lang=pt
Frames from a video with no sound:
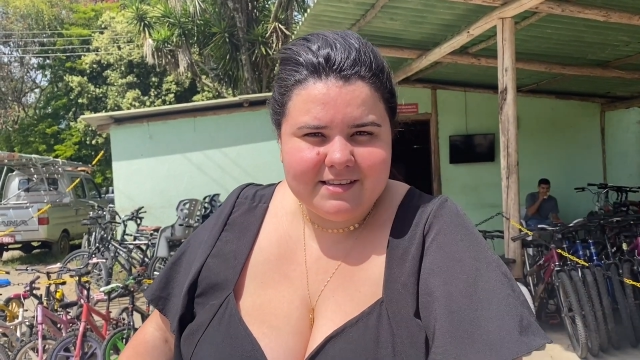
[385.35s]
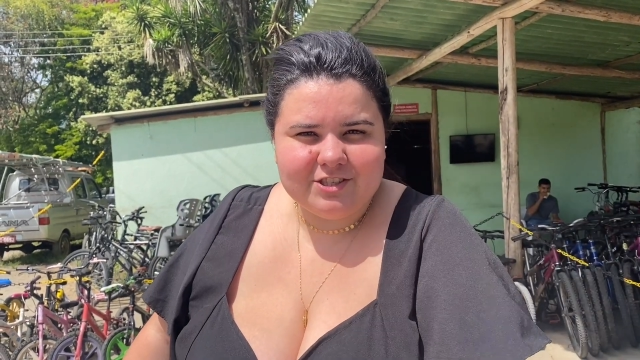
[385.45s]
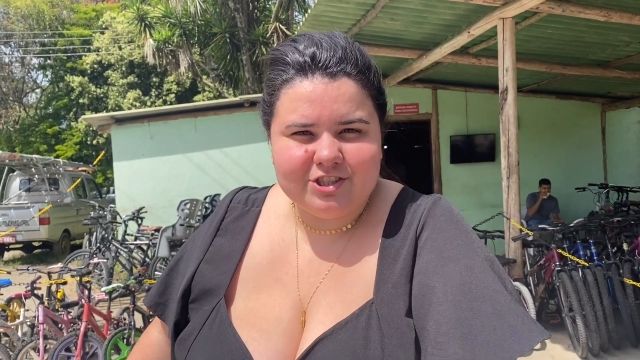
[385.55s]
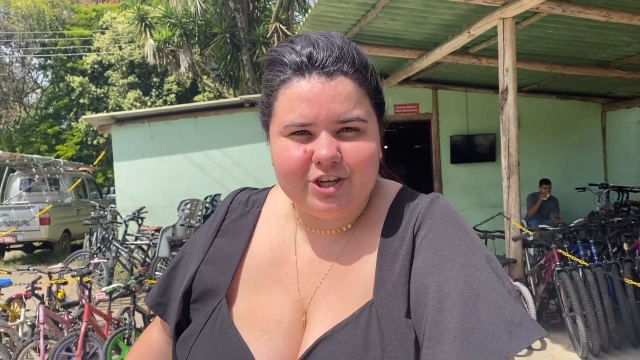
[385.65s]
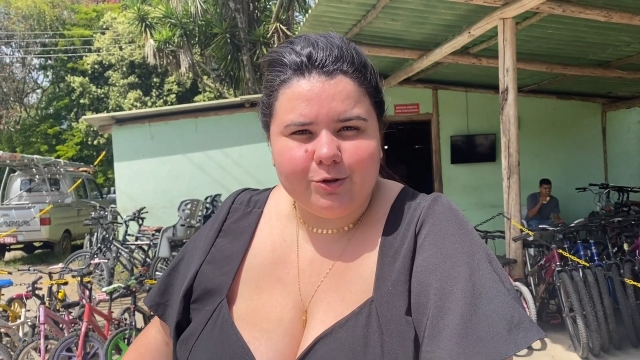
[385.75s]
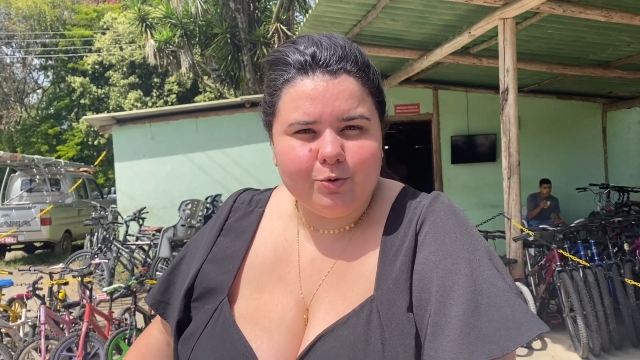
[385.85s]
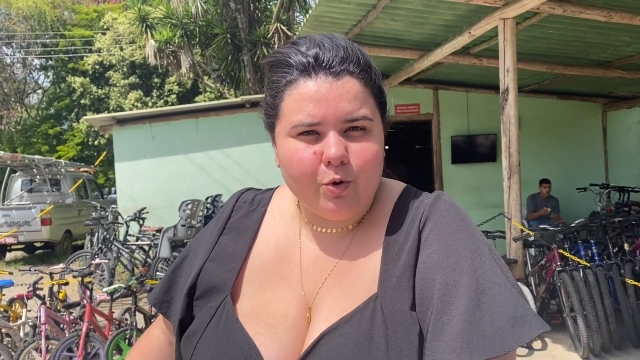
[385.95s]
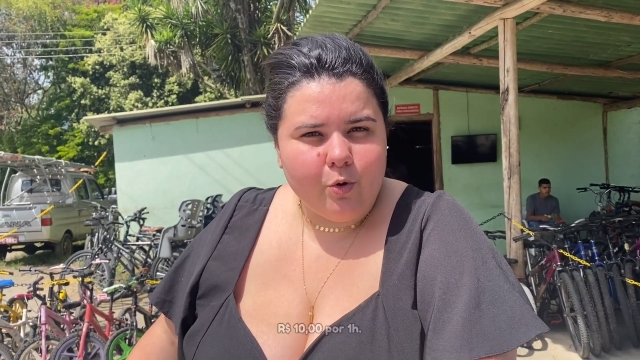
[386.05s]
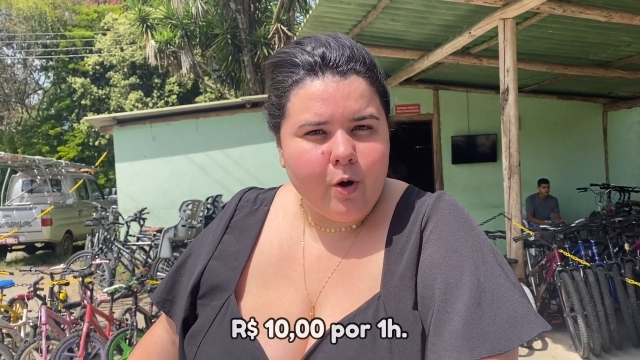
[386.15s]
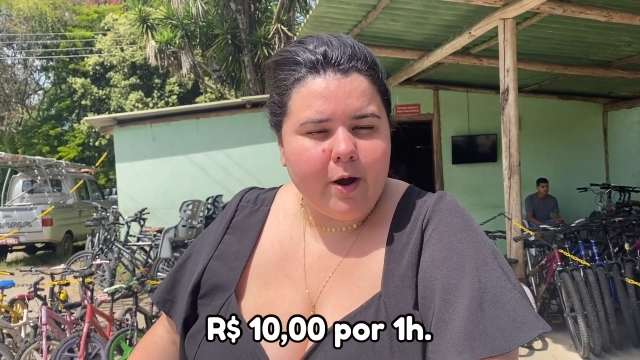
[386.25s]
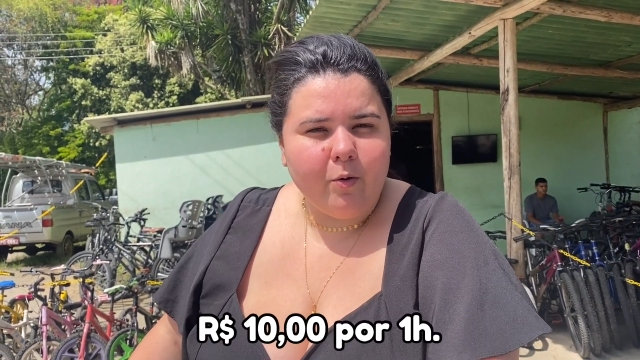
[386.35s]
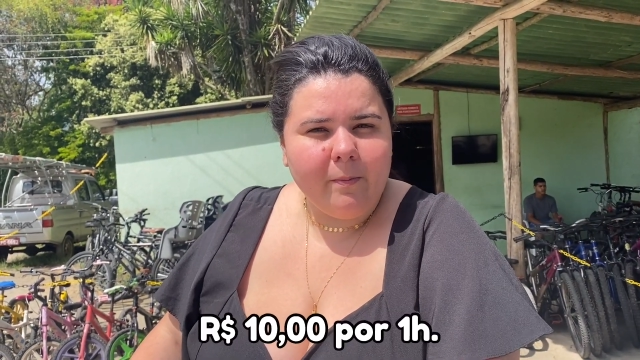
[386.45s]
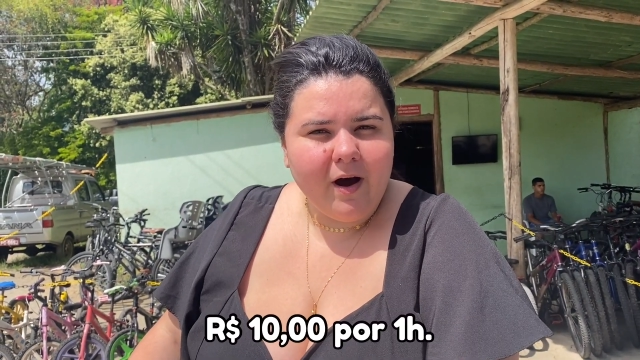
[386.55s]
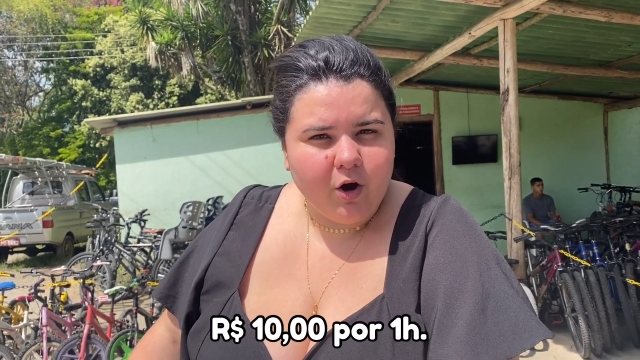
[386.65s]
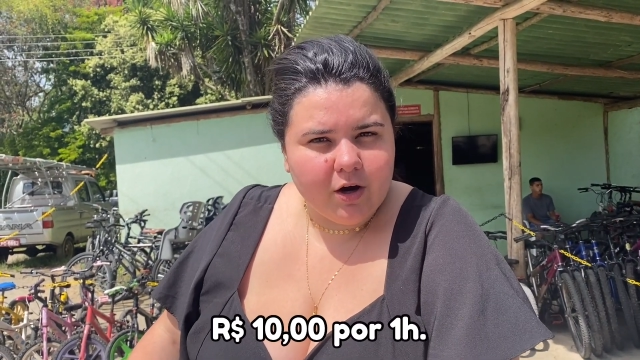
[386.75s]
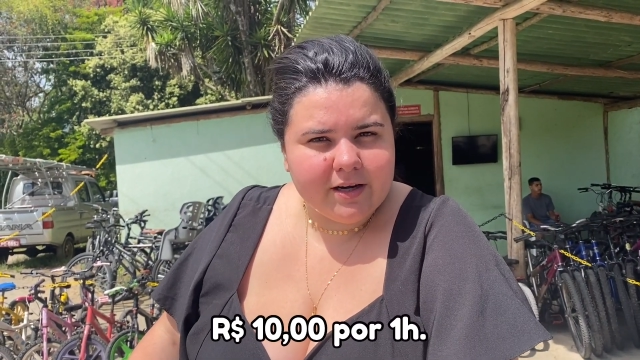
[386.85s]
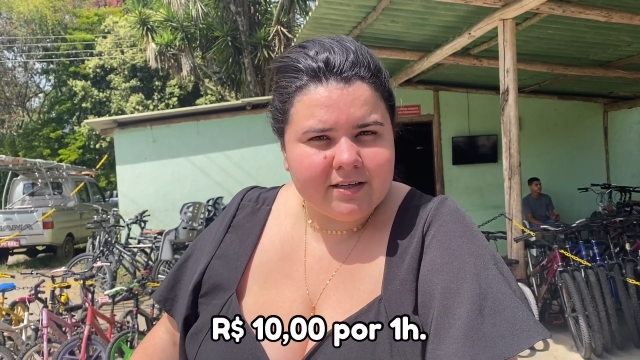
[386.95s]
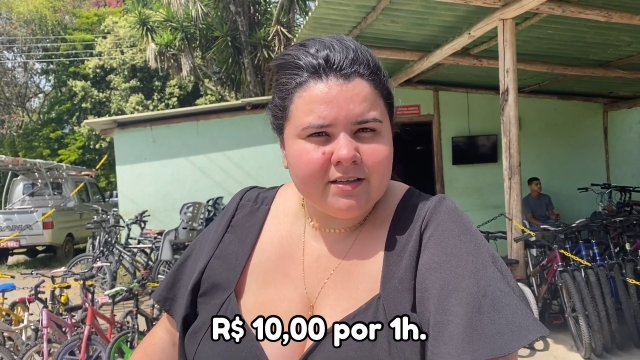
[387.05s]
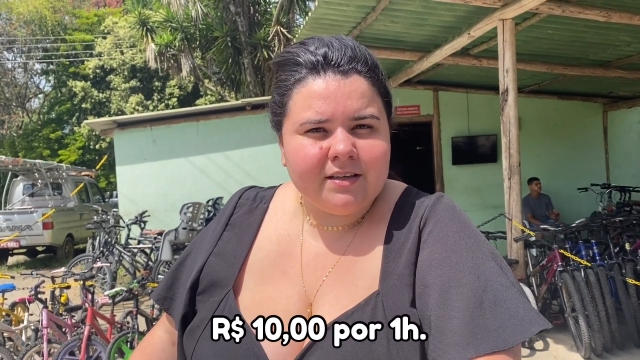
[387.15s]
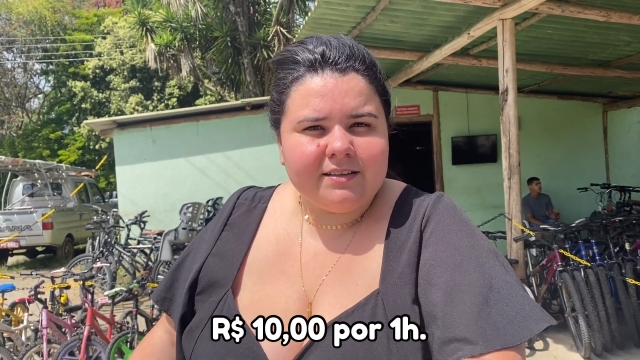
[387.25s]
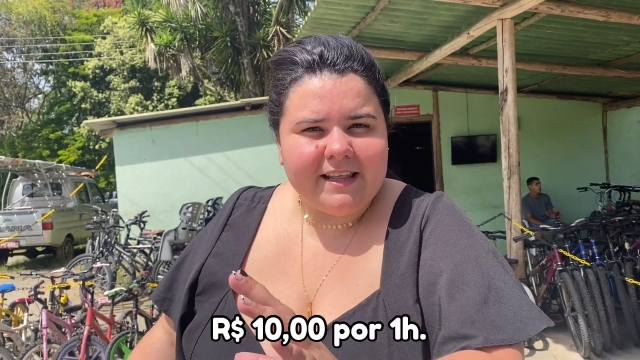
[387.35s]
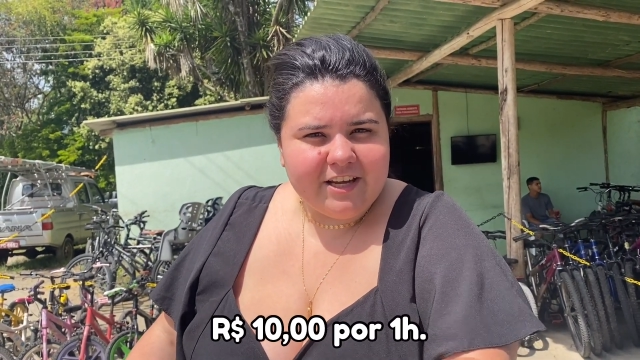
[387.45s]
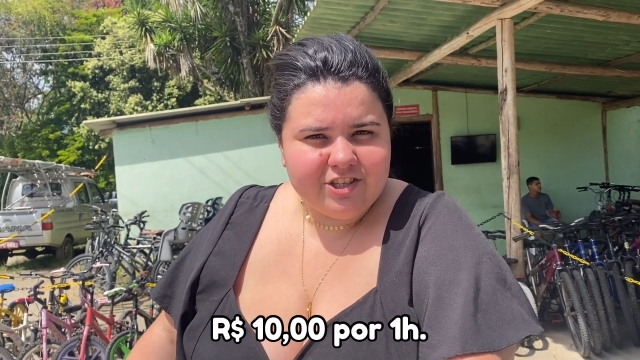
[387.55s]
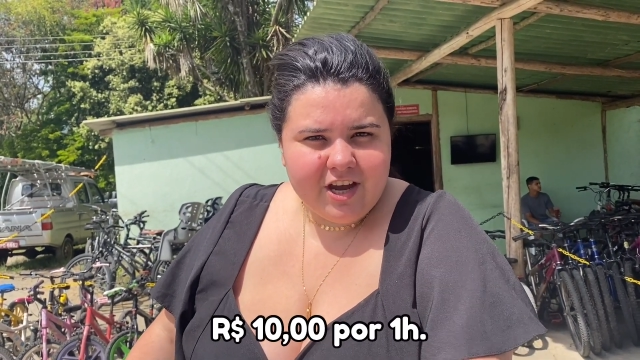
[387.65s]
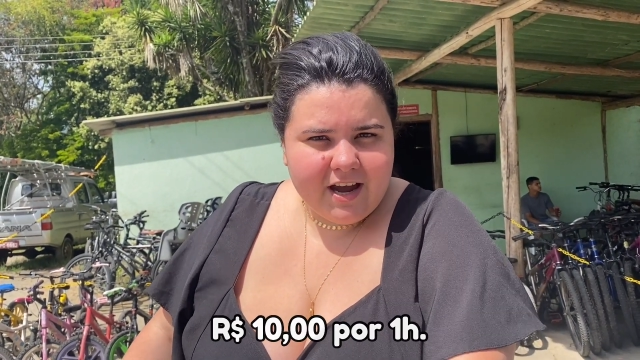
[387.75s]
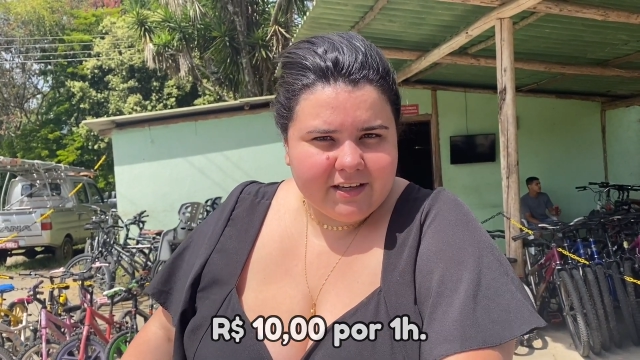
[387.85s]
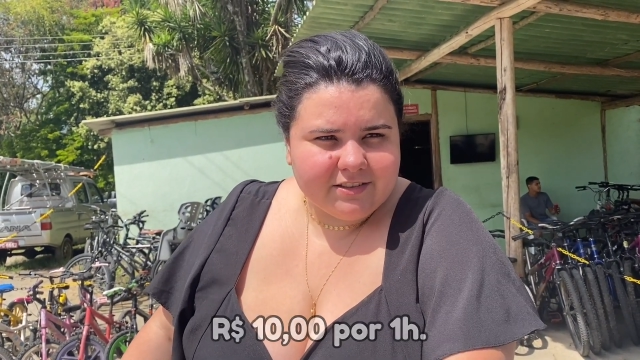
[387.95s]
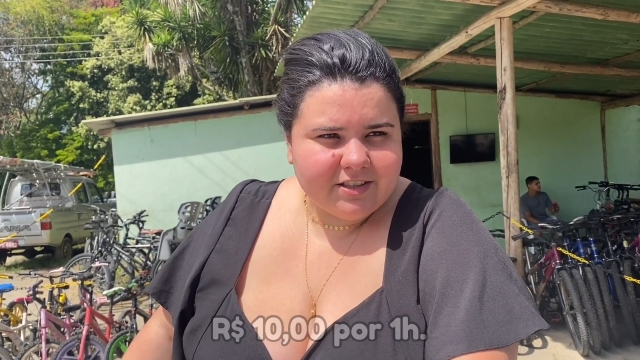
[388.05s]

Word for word: A gente alugou. É uma hora, 10 reais.